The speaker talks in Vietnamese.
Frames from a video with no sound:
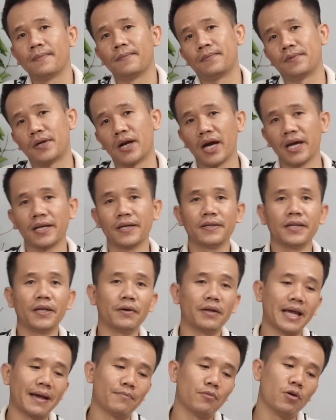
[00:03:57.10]
rồi nếu
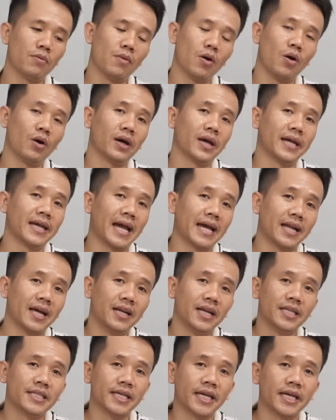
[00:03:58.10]
anh em muốn mua thì hãy đến
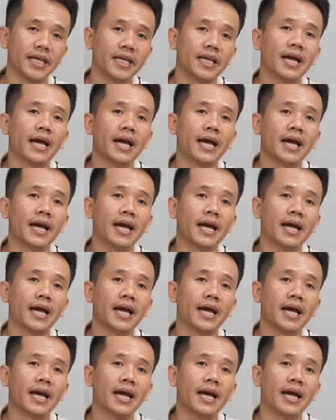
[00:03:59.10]
địa chỉ